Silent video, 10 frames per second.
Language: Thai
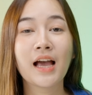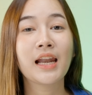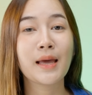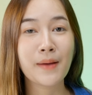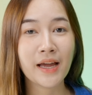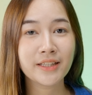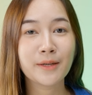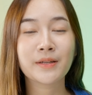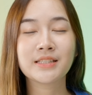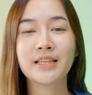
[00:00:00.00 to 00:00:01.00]
และมาถึง
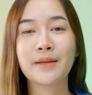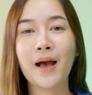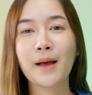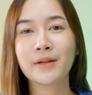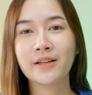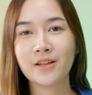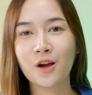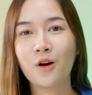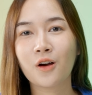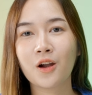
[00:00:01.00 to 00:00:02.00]
ประสิทธิภาพในเรื่อง
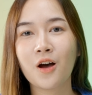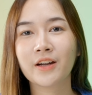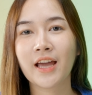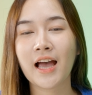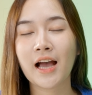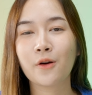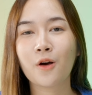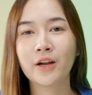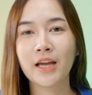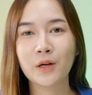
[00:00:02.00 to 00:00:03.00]
ของกล้องนะคะเขา
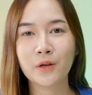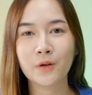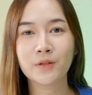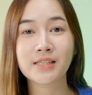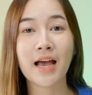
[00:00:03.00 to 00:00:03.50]
ก็ได้ลดลง